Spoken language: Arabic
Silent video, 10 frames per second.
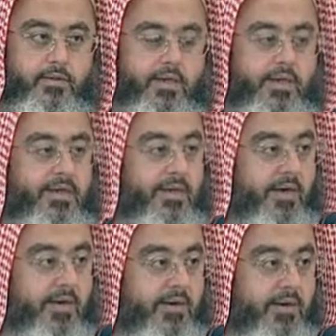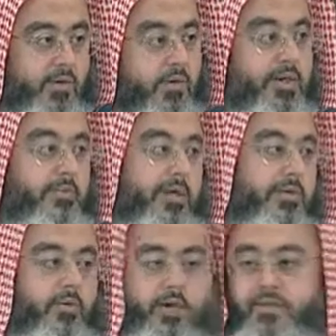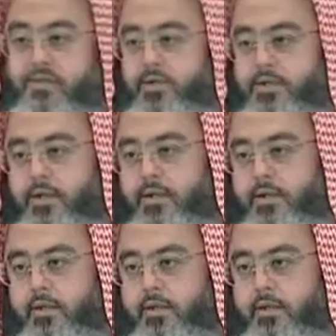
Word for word: الذي أخذه هو يملكه عز وجل